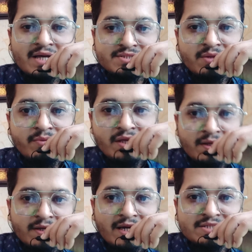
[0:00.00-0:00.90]
কাজ দিবে
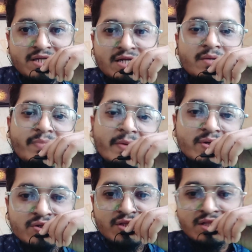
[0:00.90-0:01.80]
কাজের একটা
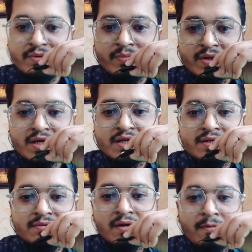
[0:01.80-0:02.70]
পেমেন্টও দিয়ে দেবে আপনাকে
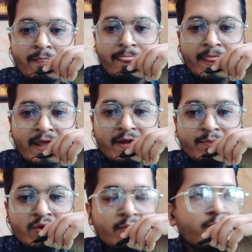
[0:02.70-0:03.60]

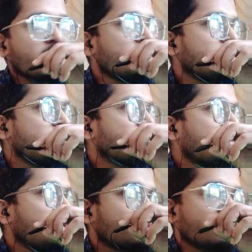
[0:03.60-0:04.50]
এরপর আপনাকে
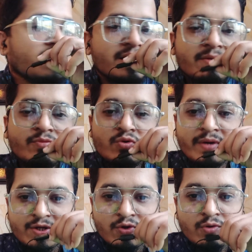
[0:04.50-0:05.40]
একটি টেলিগ্রাম গ্রুপ
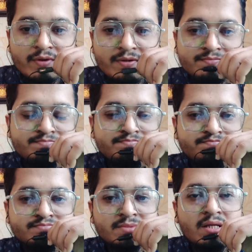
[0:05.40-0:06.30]
অ্যাড করবে
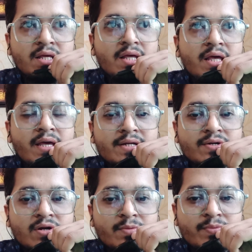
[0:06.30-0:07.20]
অ্যাড
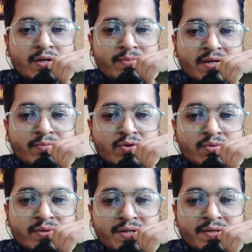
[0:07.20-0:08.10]
করার পর আপনাকে
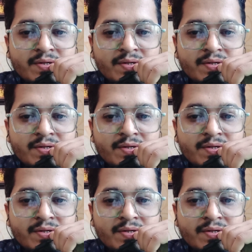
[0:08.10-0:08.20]
বলবে